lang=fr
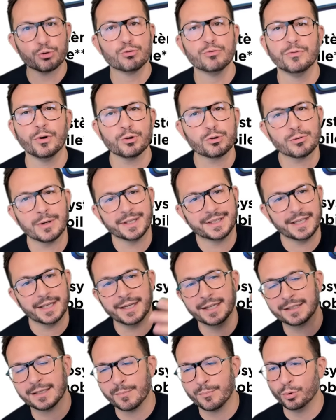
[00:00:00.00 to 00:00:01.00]
souvent sur
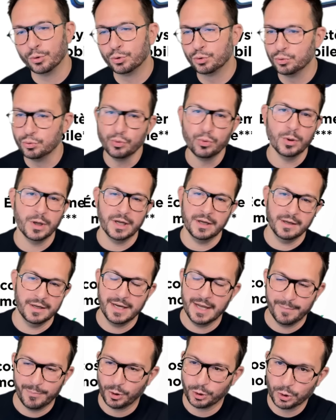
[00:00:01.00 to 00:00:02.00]
Internet un peu tout et
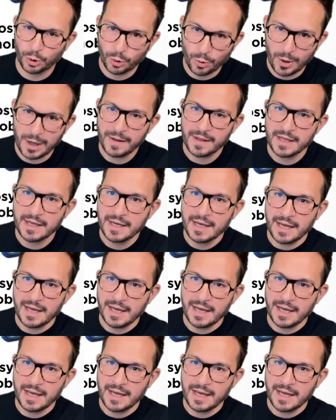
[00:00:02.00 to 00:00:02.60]
n'importe quoi.